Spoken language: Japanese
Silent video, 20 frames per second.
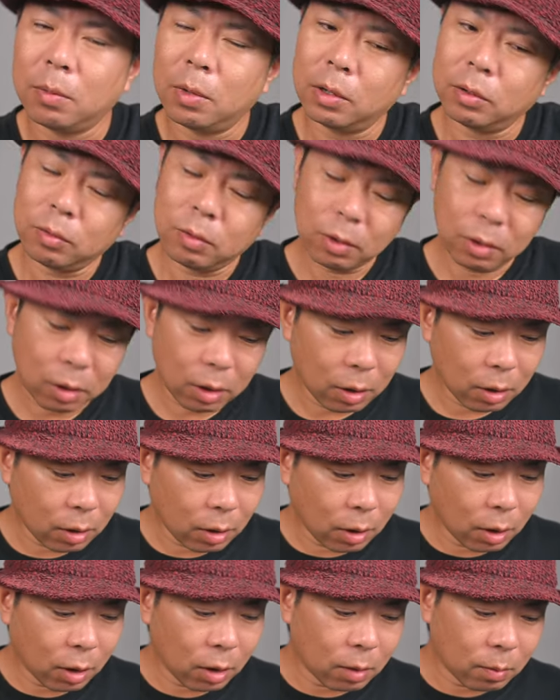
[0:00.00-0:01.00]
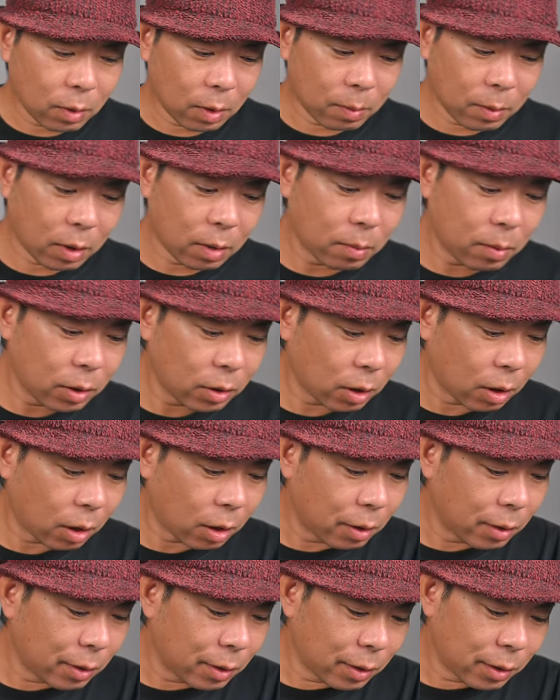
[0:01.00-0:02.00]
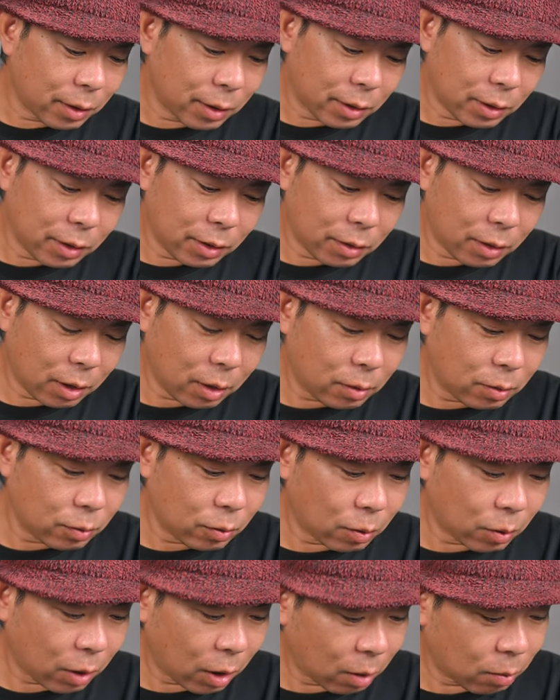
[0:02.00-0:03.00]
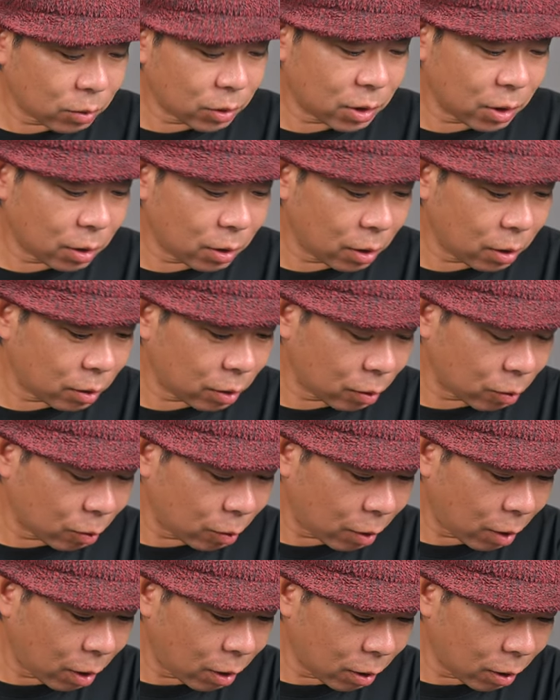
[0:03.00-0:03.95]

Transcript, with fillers: まあ、それ考えれば、まあ、まだいけるのかもしれないですけど、